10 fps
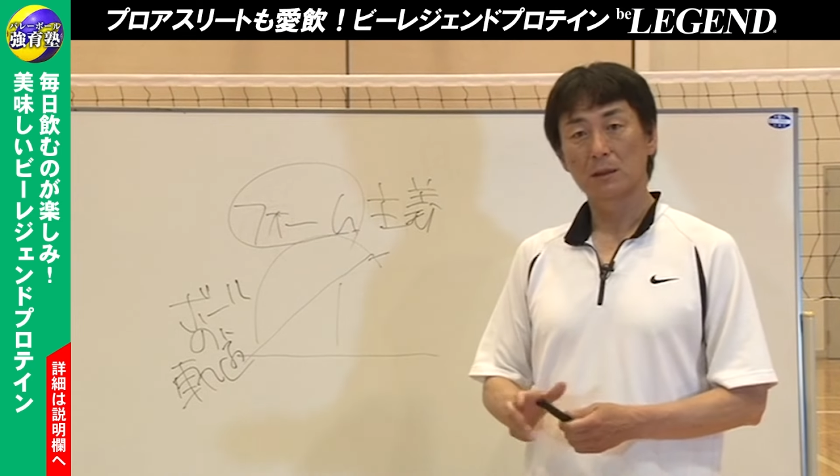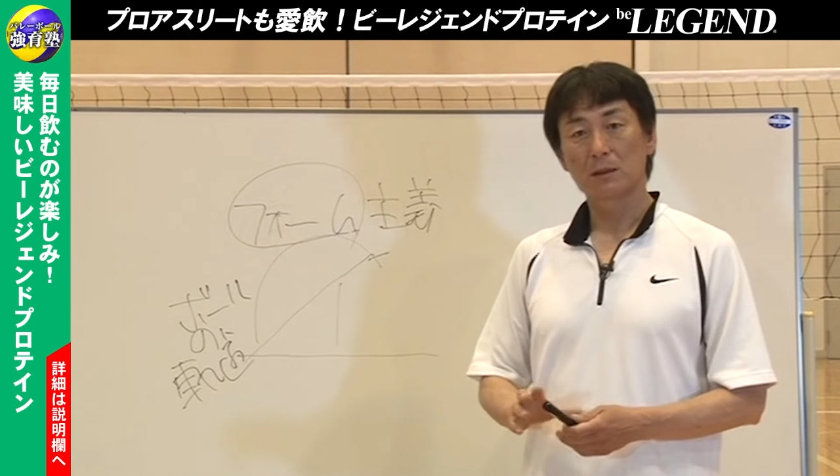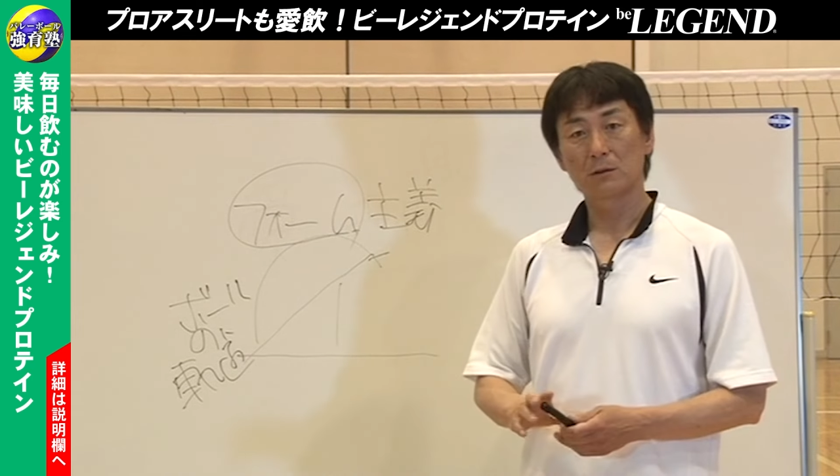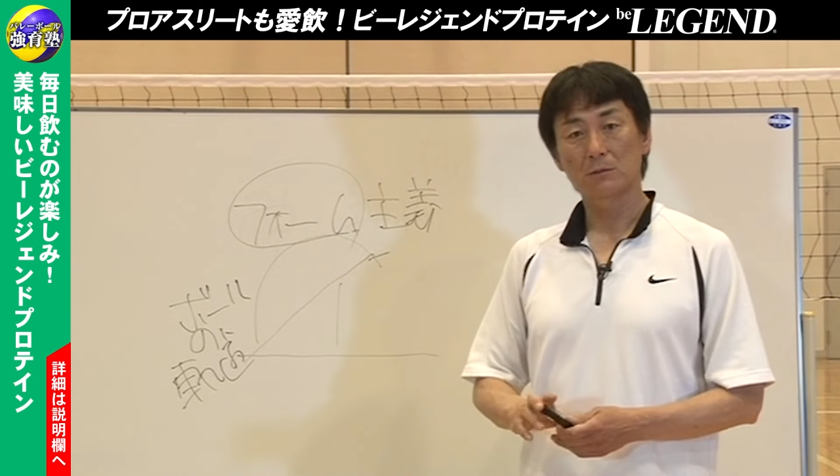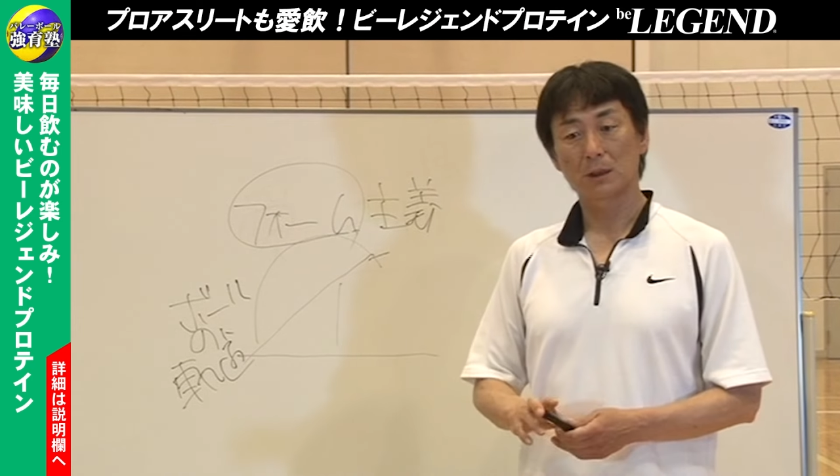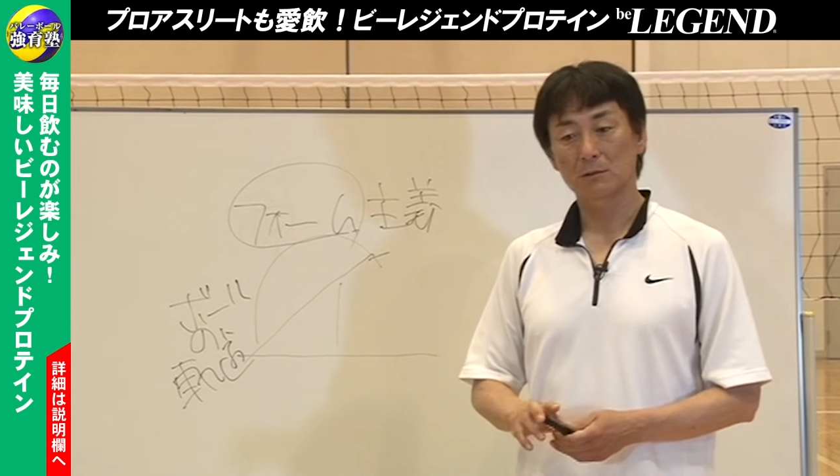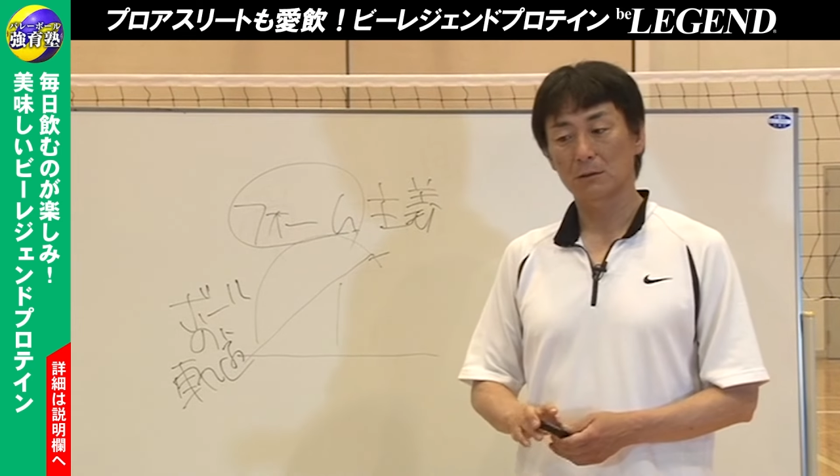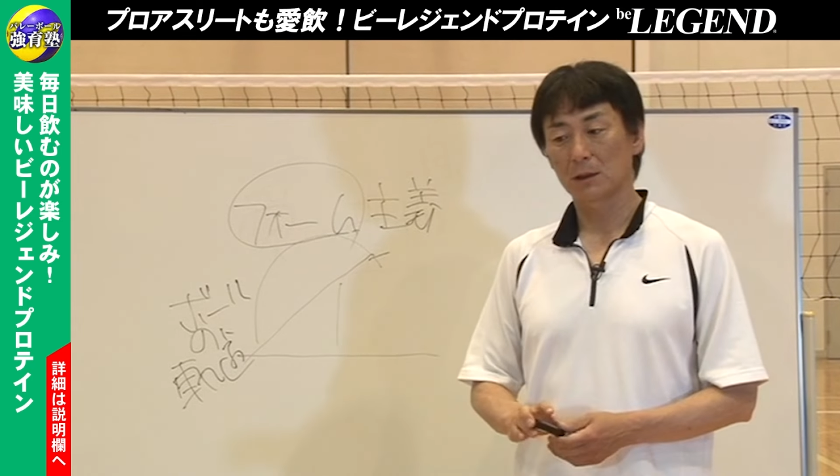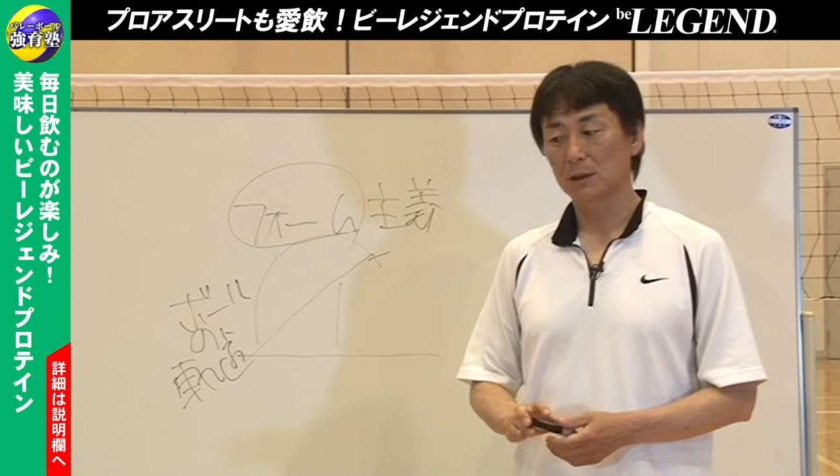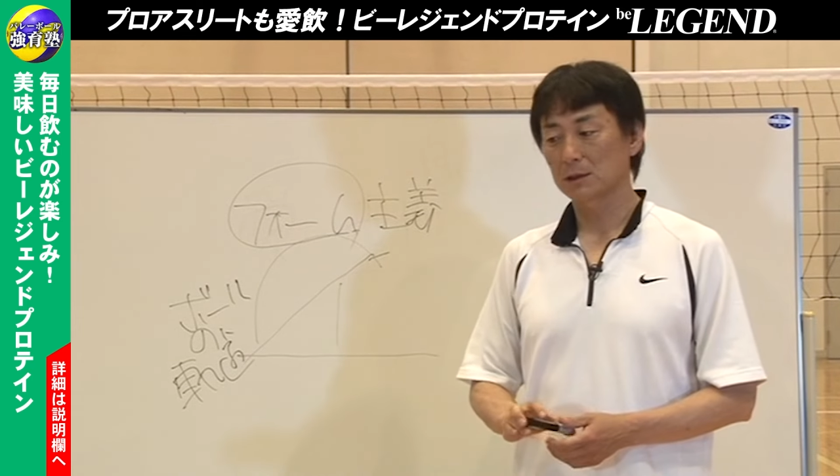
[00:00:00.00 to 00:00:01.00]
よくある
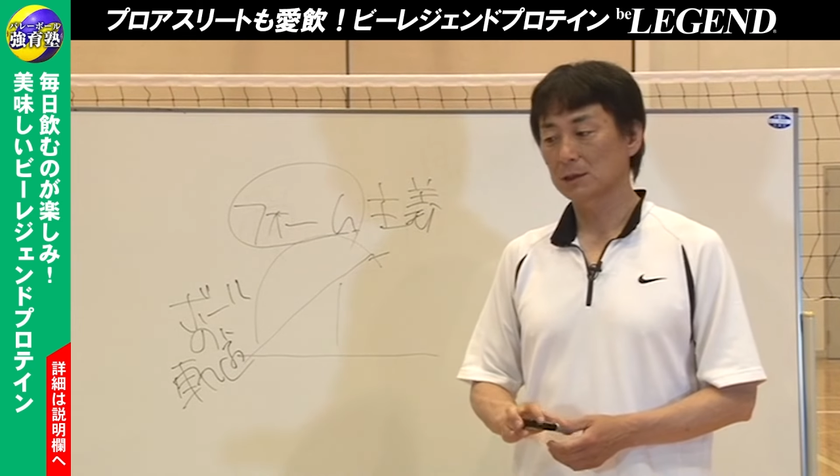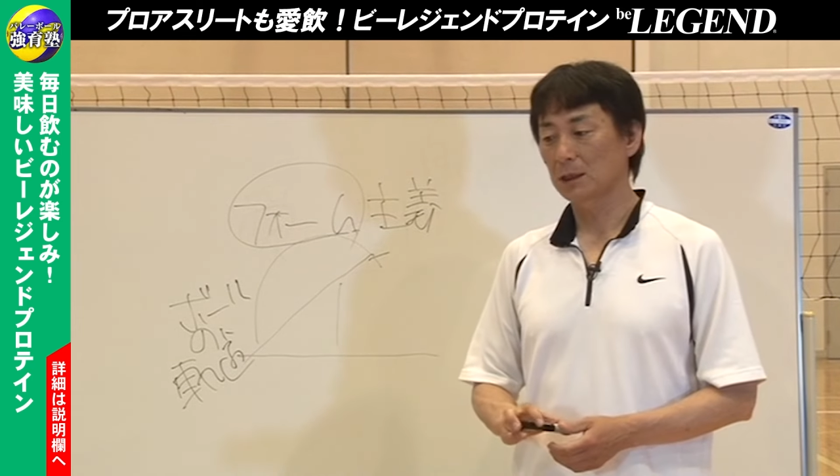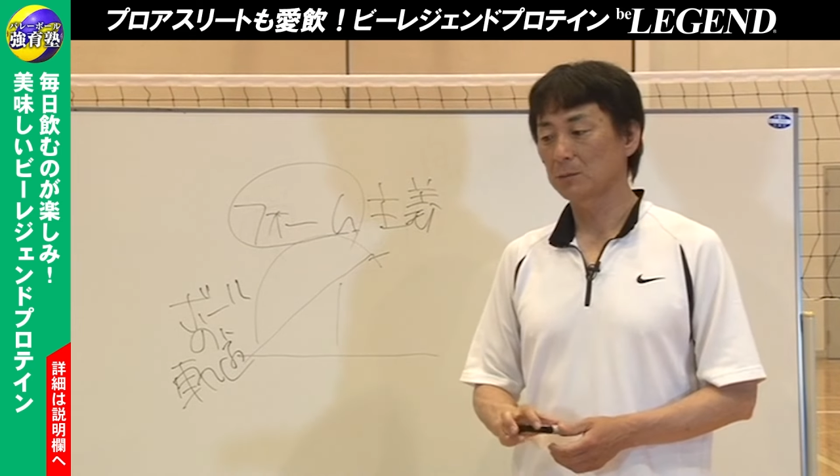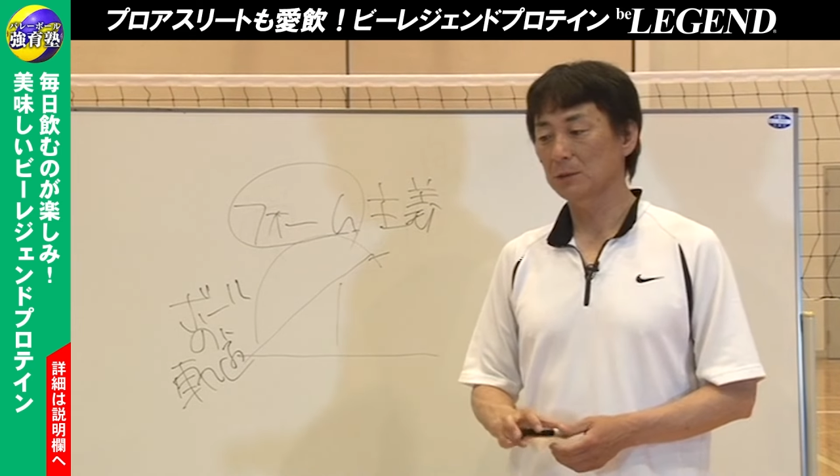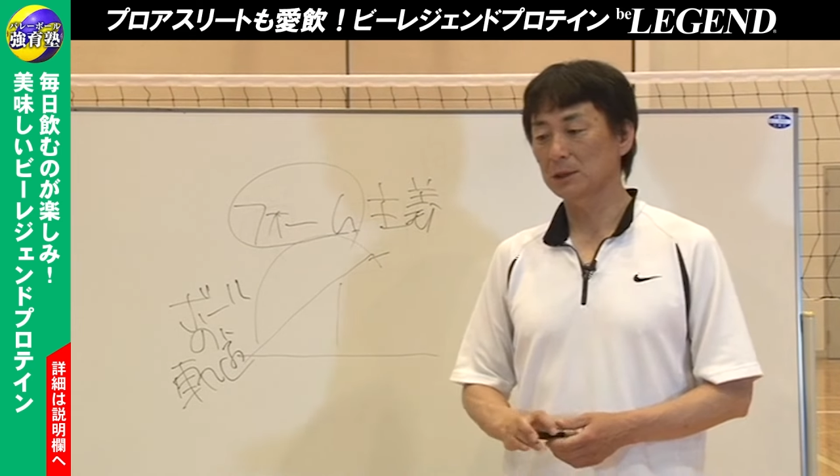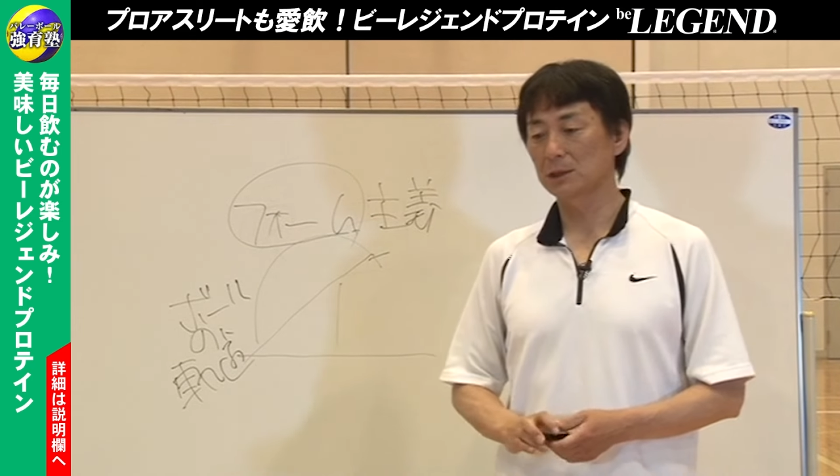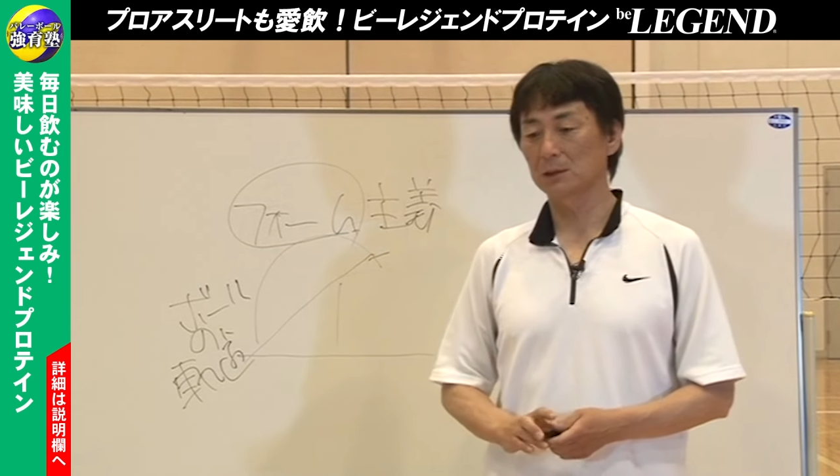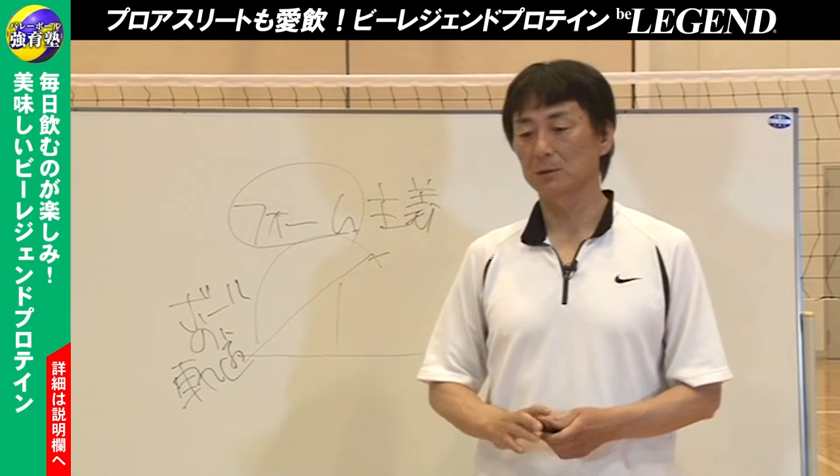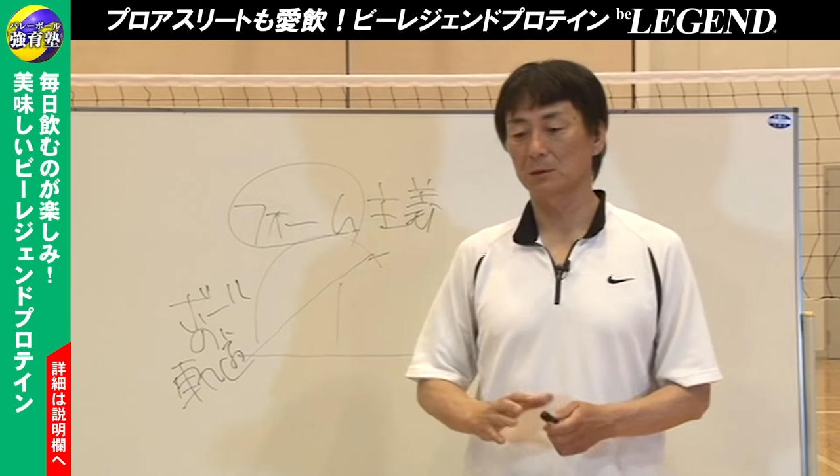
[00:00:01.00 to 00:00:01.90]
のがサーブレシーブ